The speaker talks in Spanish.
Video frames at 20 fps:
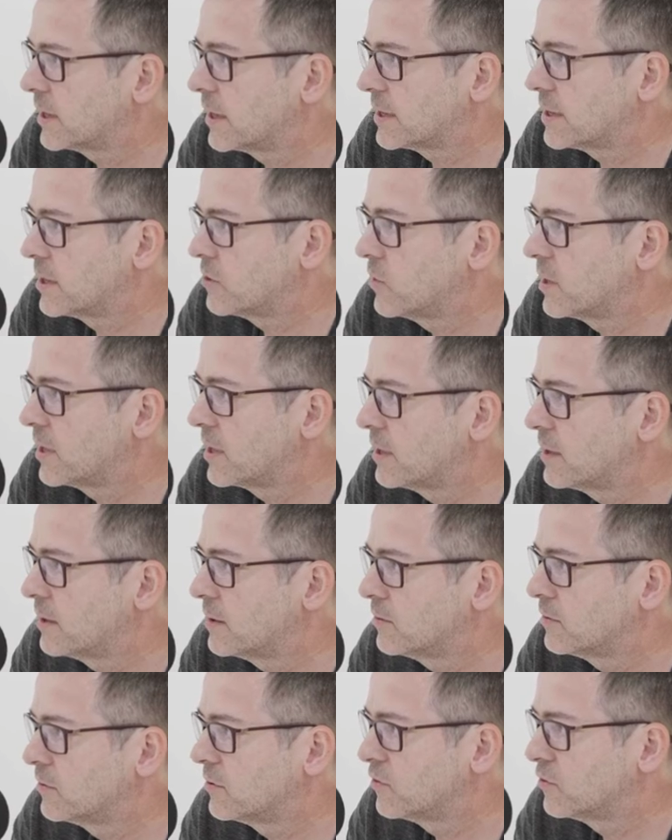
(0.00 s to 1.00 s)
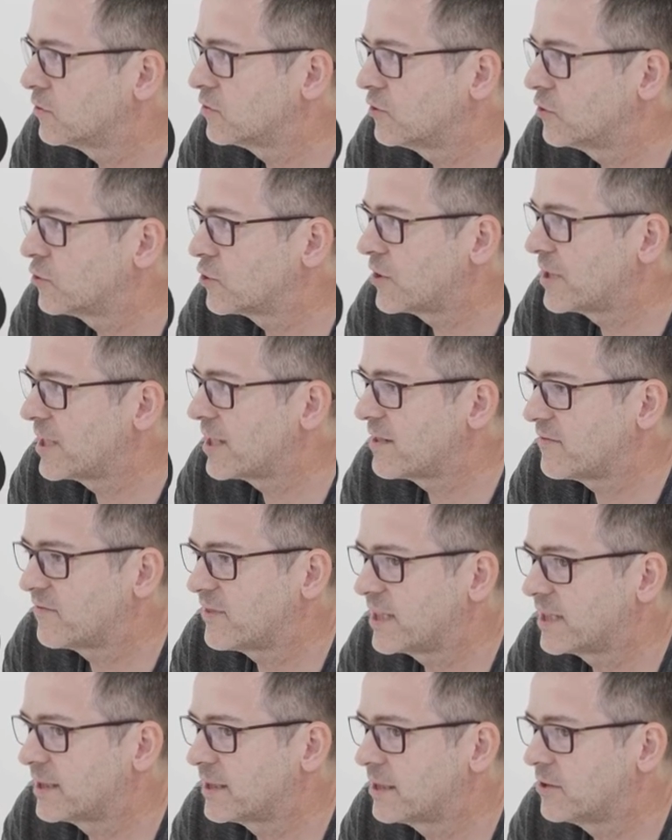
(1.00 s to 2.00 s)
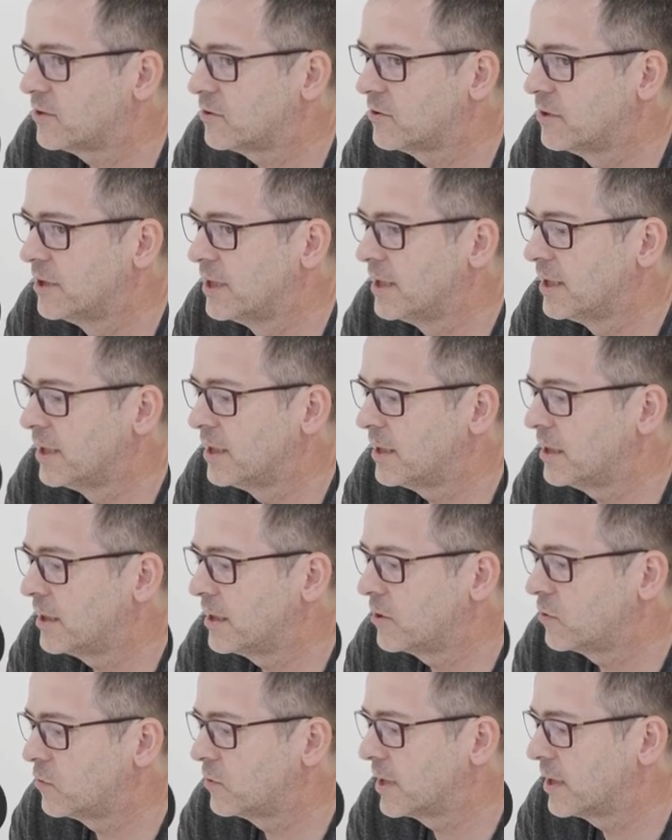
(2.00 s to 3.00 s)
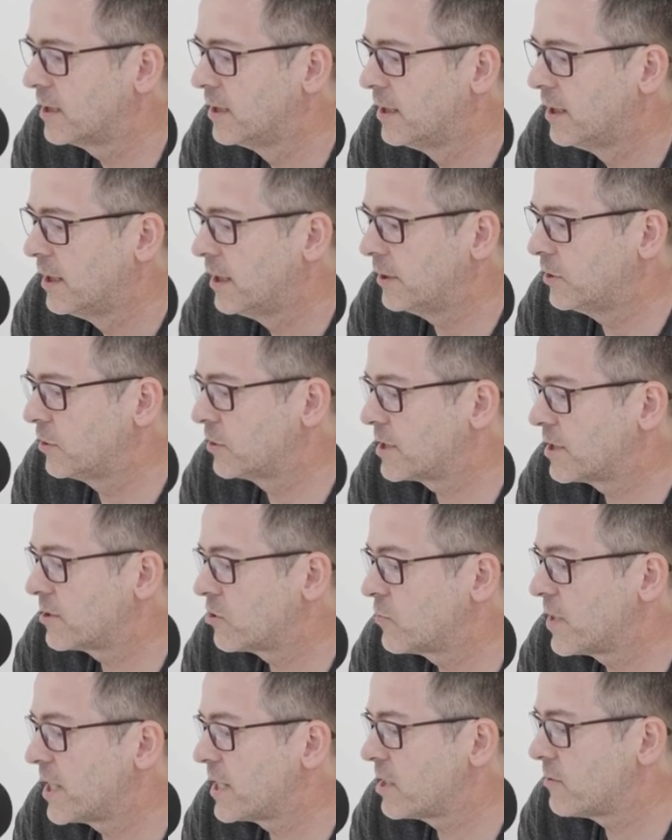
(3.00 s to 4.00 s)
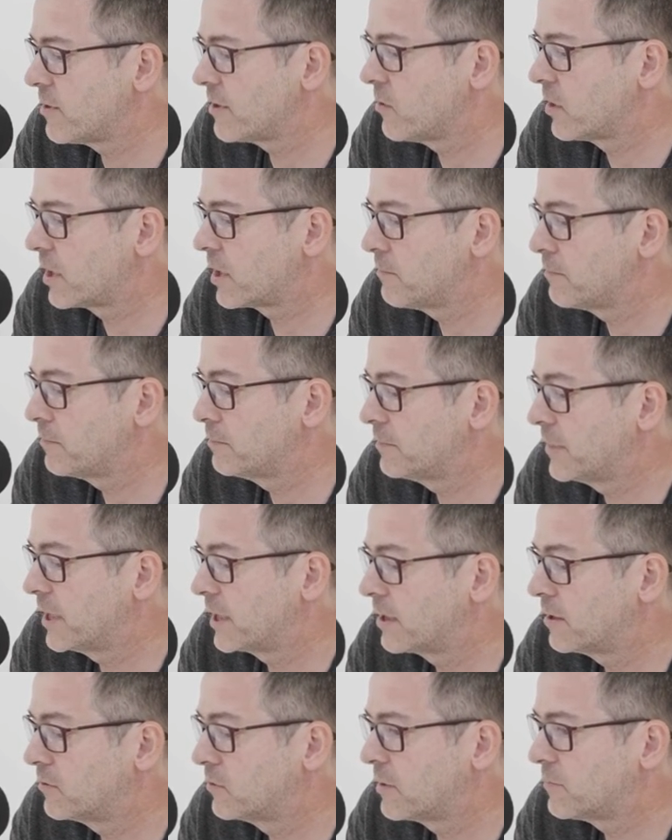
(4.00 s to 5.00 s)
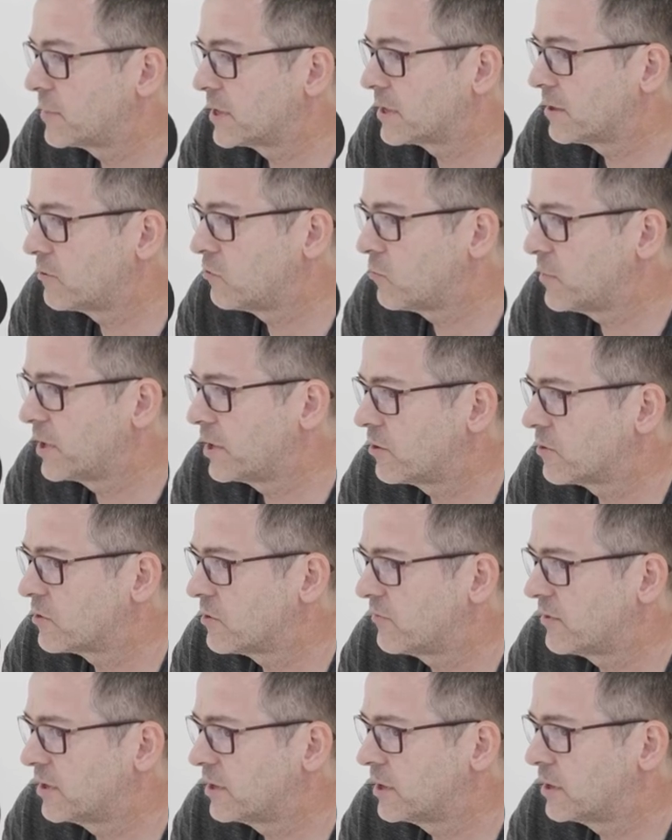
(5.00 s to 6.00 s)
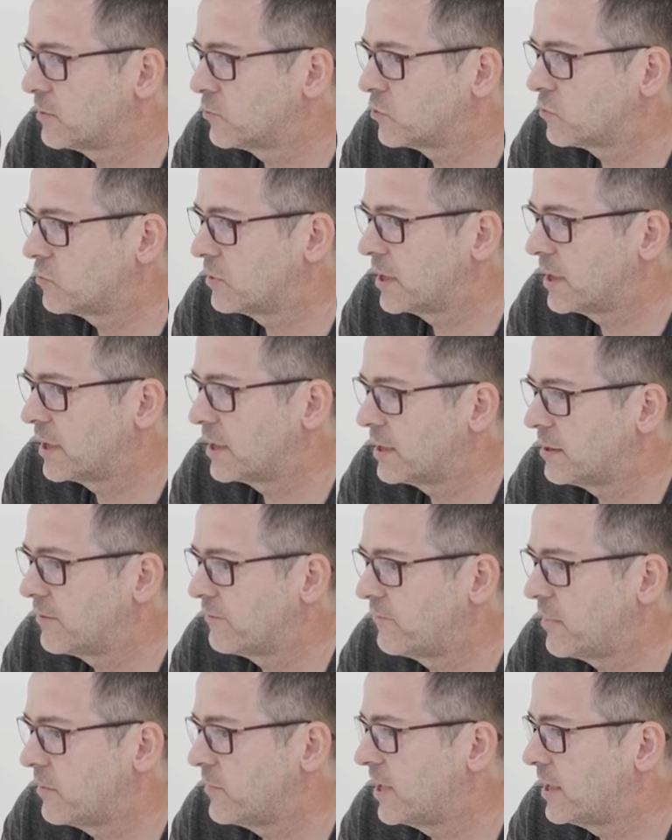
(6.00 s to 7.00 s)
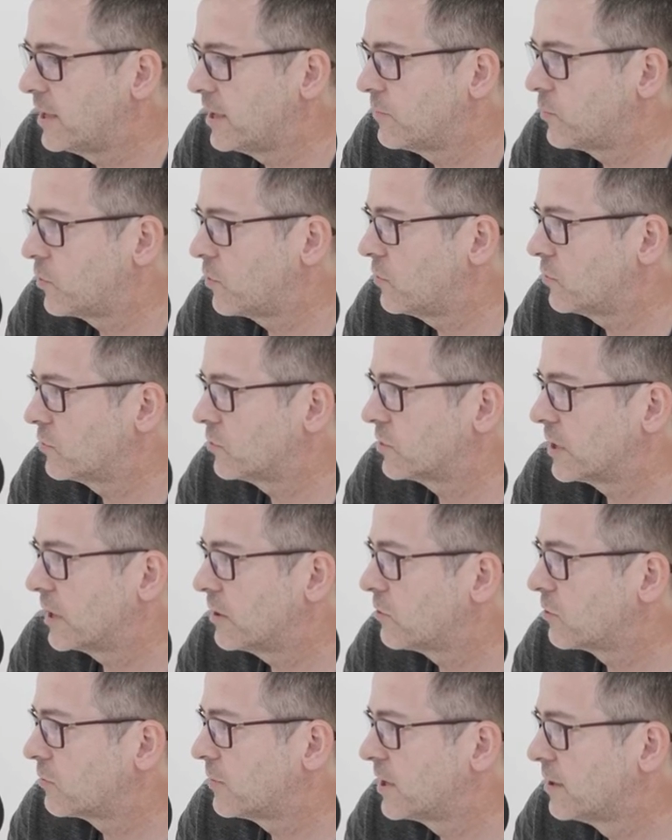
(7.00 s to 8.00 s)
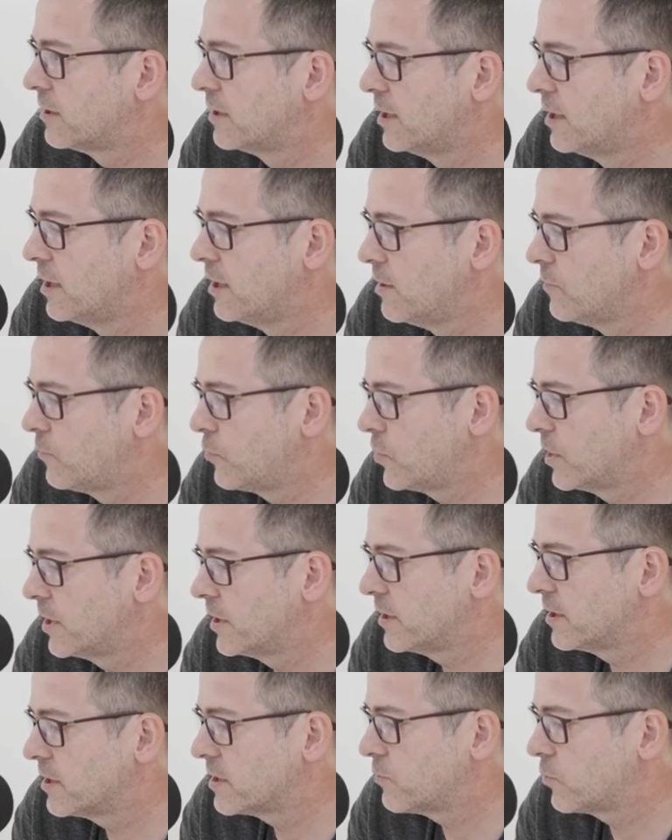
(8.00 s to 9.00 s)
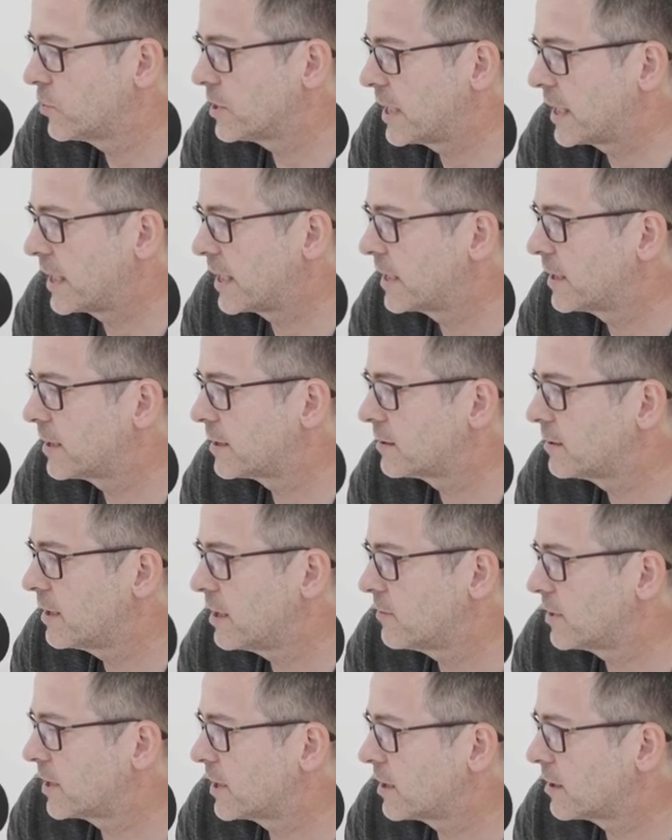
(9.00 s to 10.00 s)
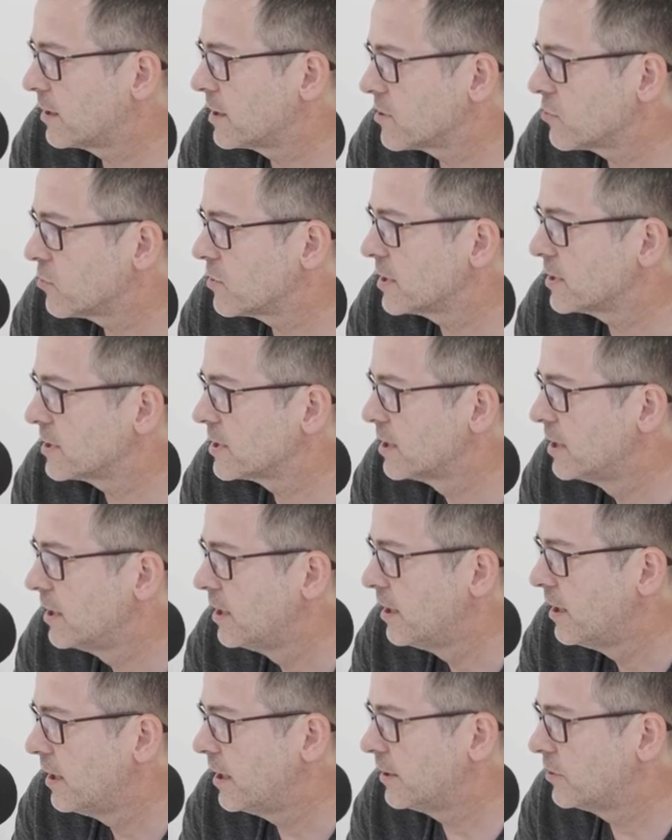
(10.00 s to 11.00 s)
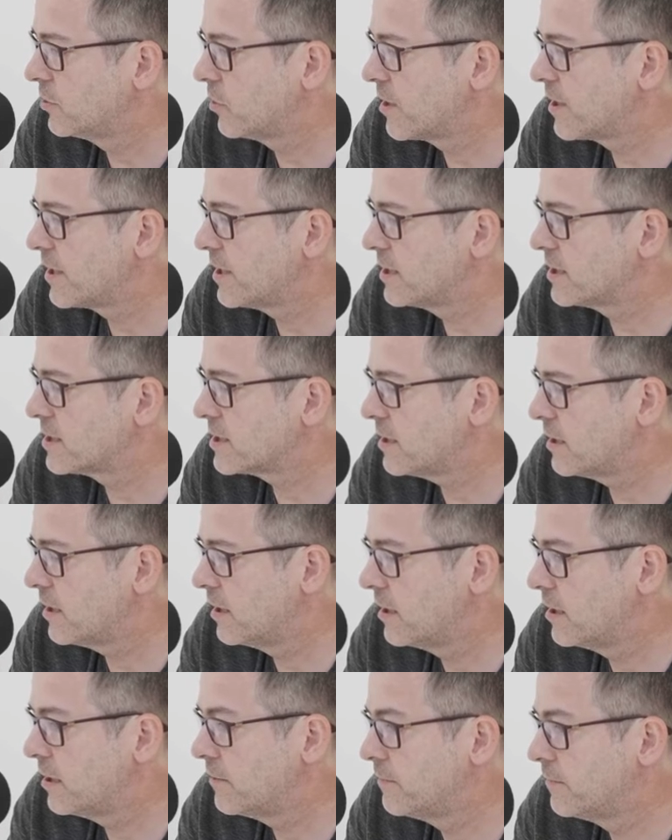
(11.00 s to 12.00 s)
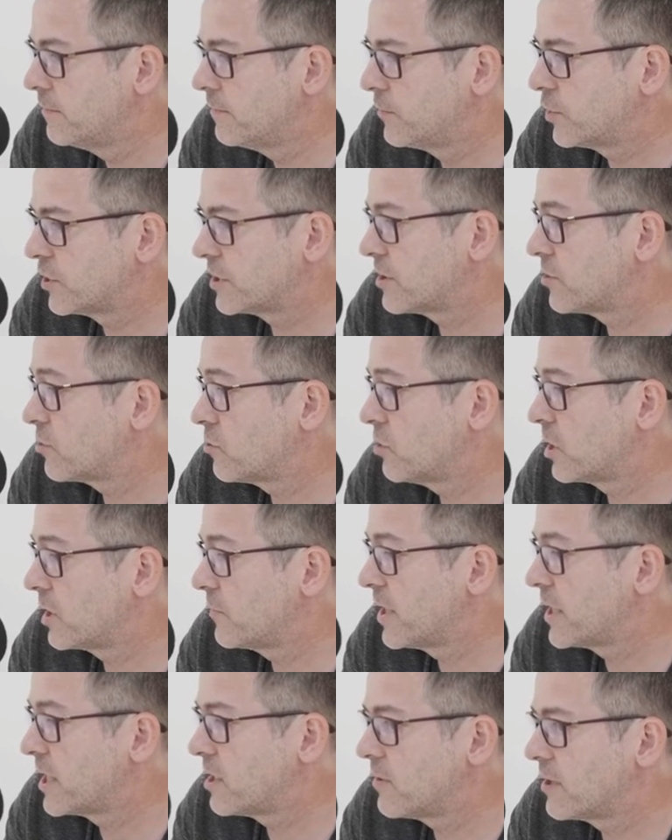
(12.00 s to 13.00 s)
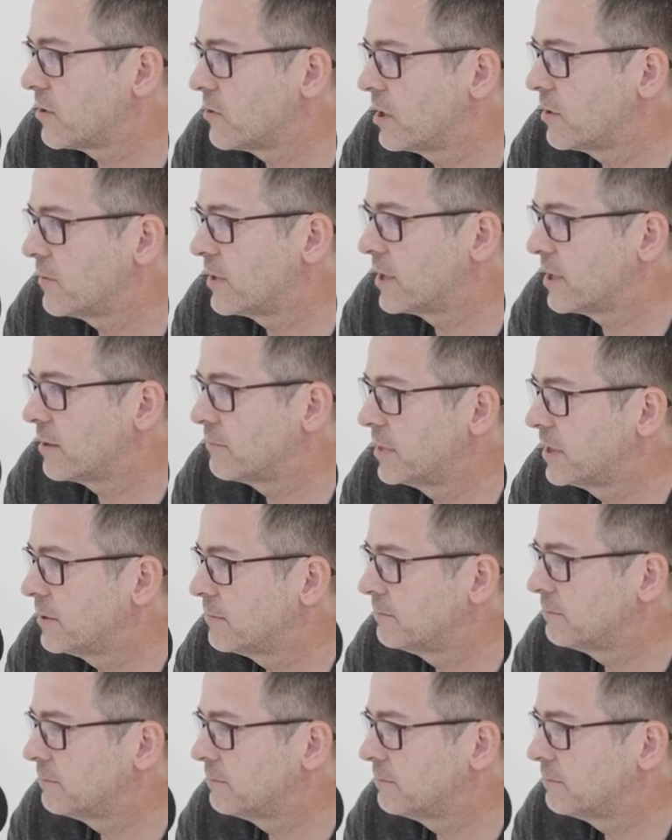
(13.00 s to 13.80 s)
casi cualquiera, ¿no? ¿no? soy nada fanático de ninguna. Entonces eso me ha llevado a que, a que en una empresa como Microsoft, que tenemos una familia de productos enorme, pues, pues en querer abarcarlas todas. Entonces, em, pues eso es lo que me ha llevado a la vida. Me